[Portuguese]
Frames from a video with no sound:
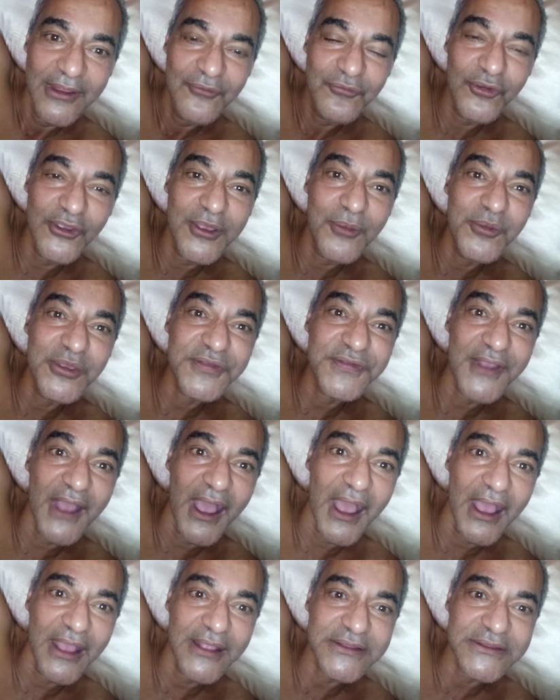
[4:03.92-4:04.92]
Foi
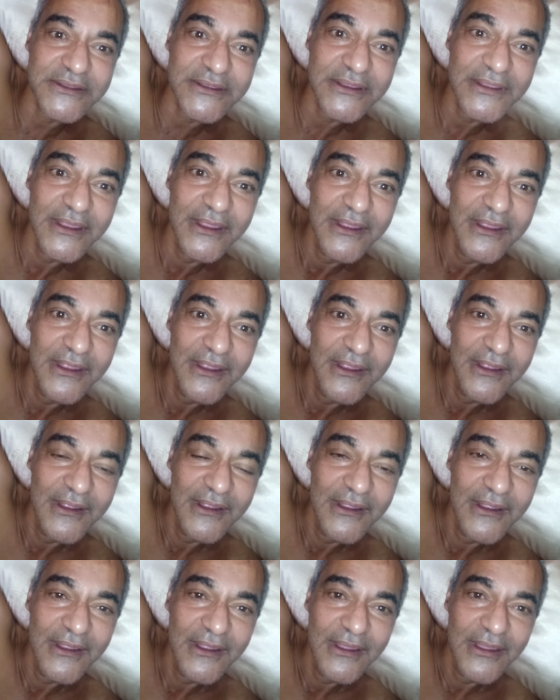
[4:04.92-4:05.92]
amizade.
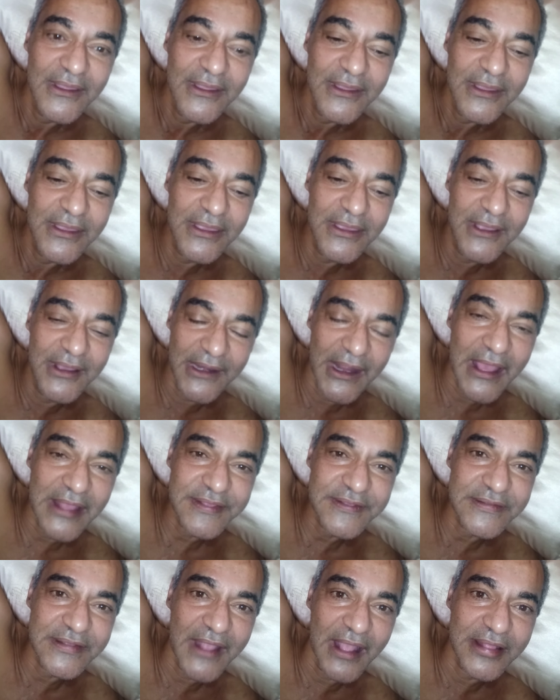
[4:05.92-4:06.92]
E
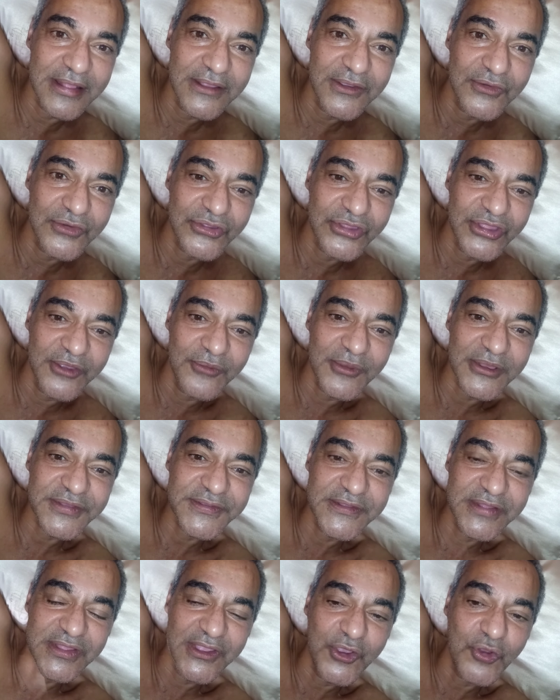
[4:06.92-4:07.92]
graças a Deus, Dema,
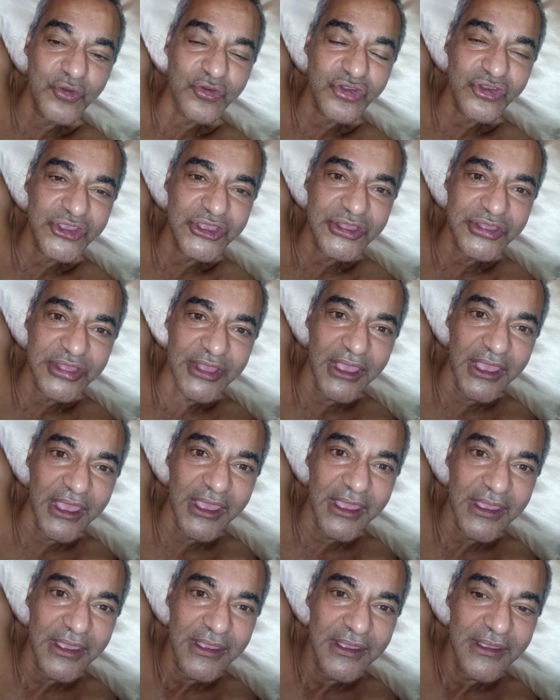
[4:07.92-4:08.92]
se Deus
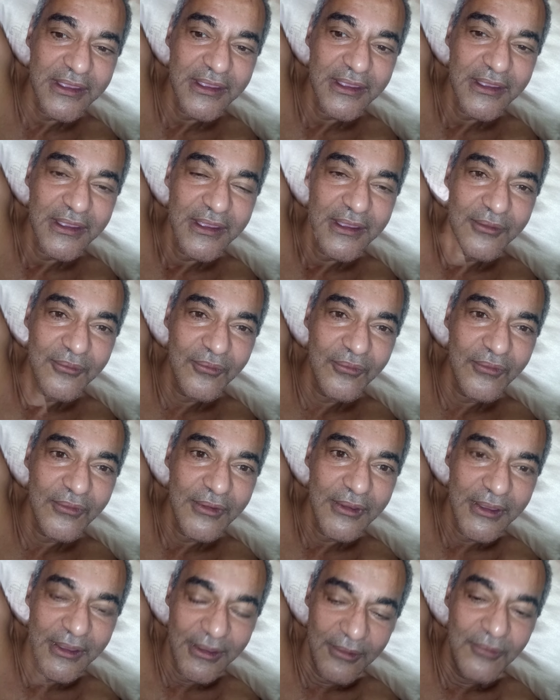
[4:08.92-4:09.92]
quiser,
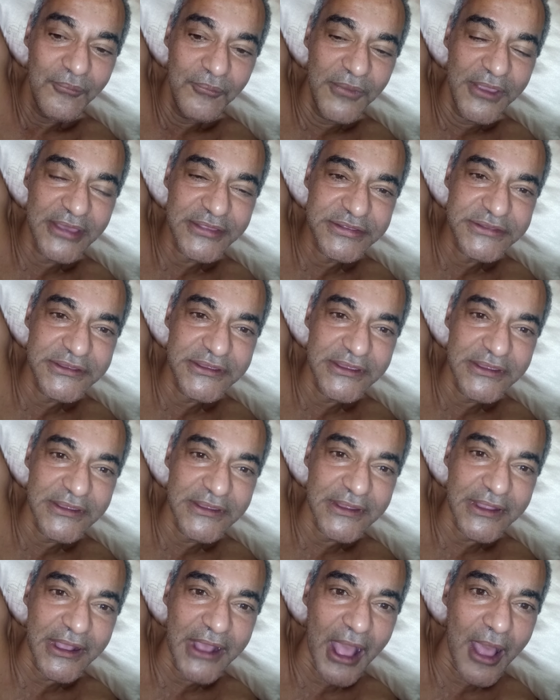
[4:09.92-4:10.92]
Mês
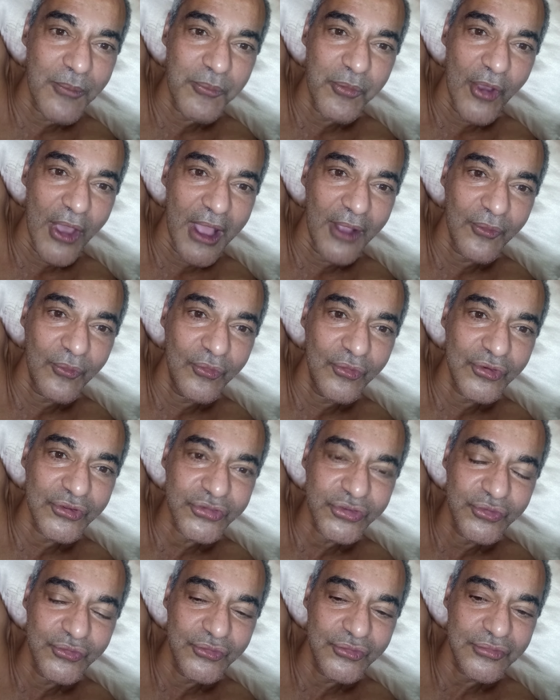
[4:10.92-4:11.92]
de cabo
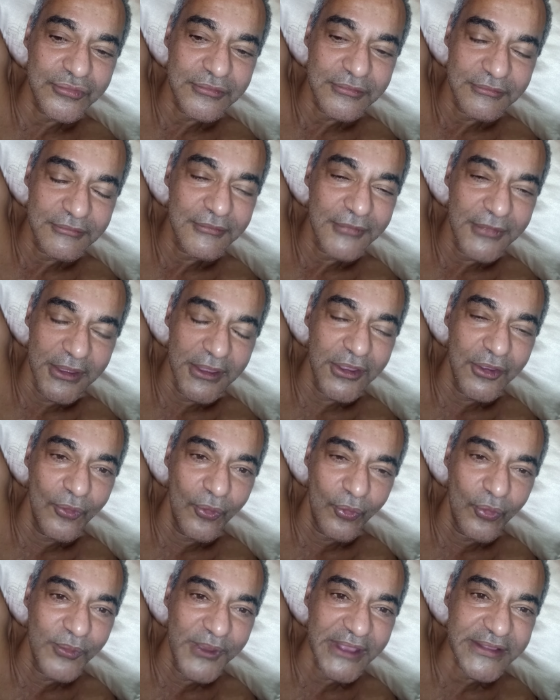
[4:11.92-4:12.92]
agosto, eu
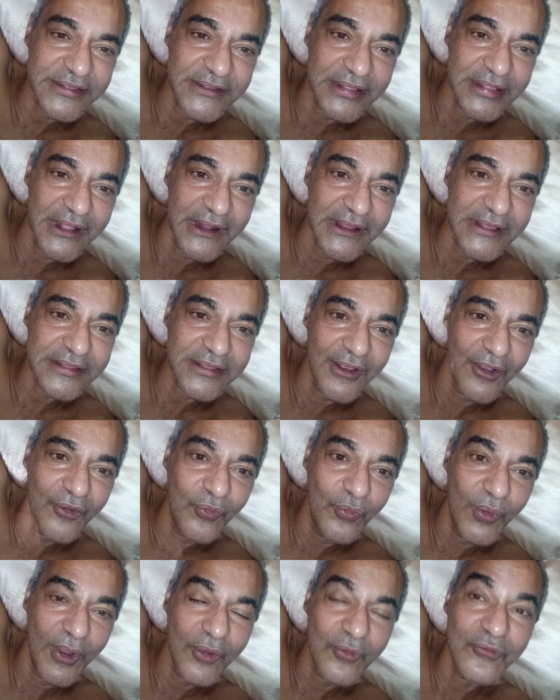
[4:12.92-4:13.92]
começo a andar nessa
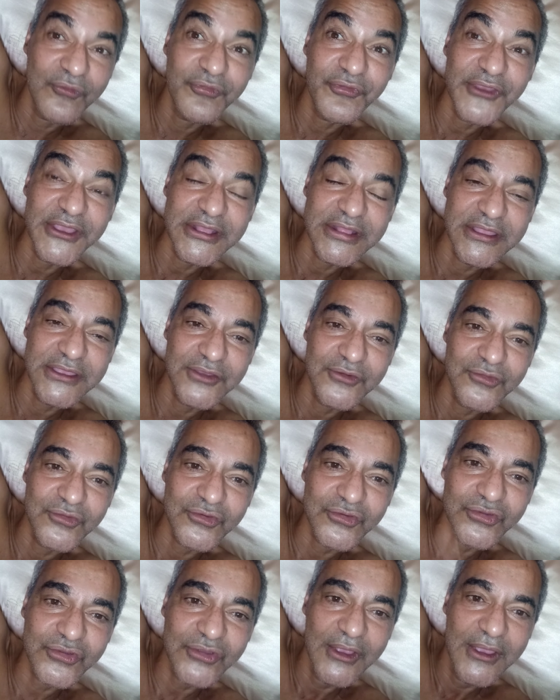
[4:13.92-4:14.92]
rua com fé em
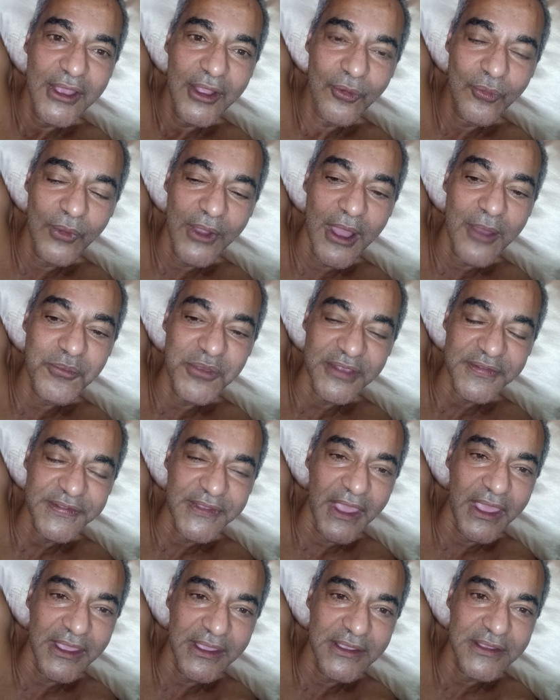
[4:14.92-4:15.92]
Deus, com
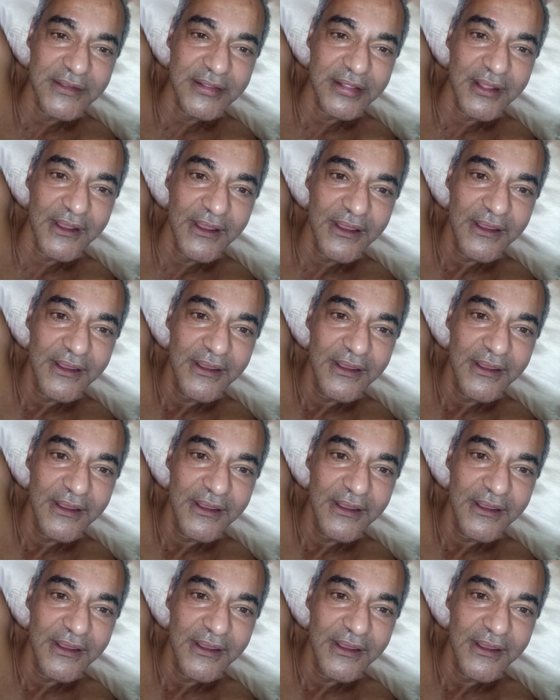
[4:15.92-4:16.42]
cabeça erguida.